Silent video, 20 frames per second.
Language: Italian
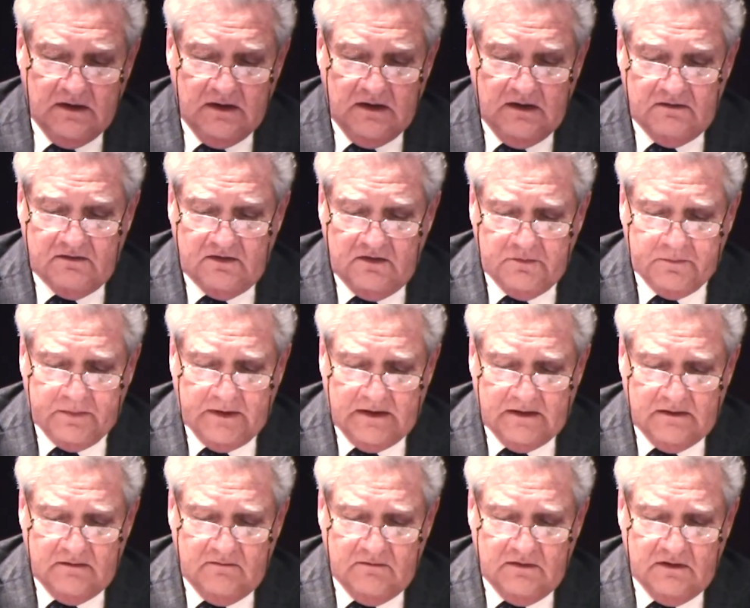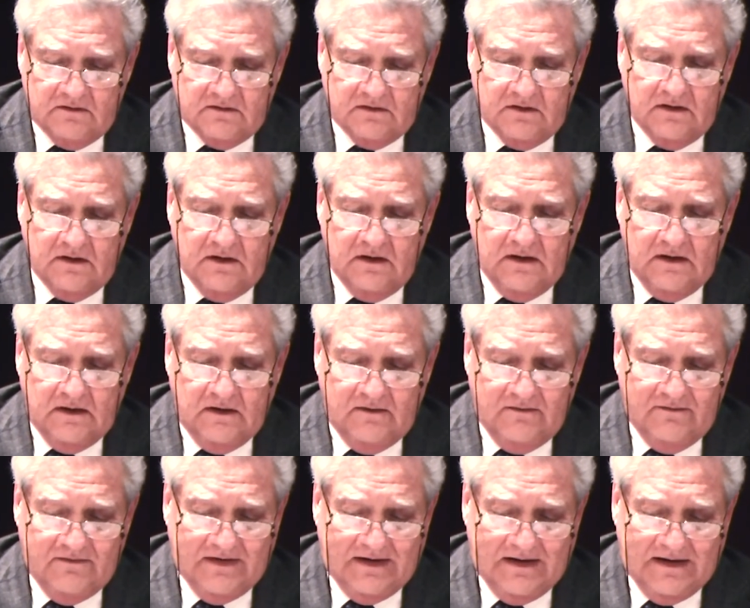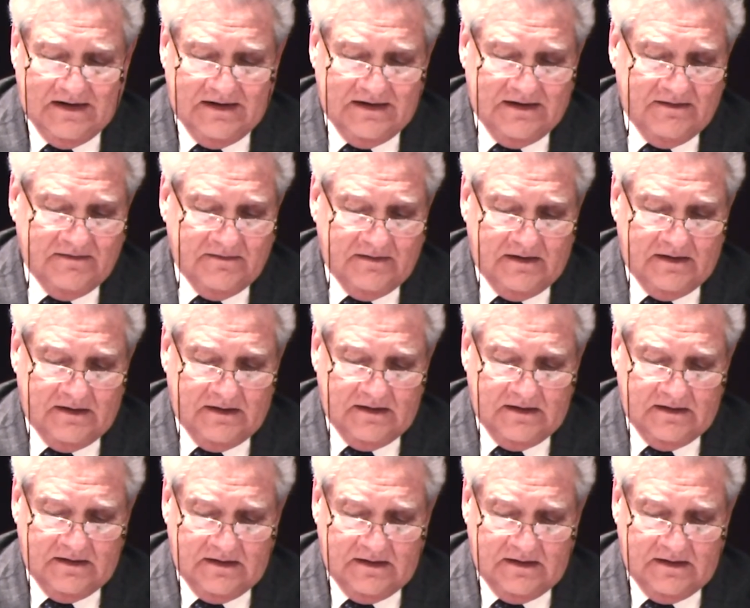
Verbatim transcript: Il SISPED invece va alla, a, a,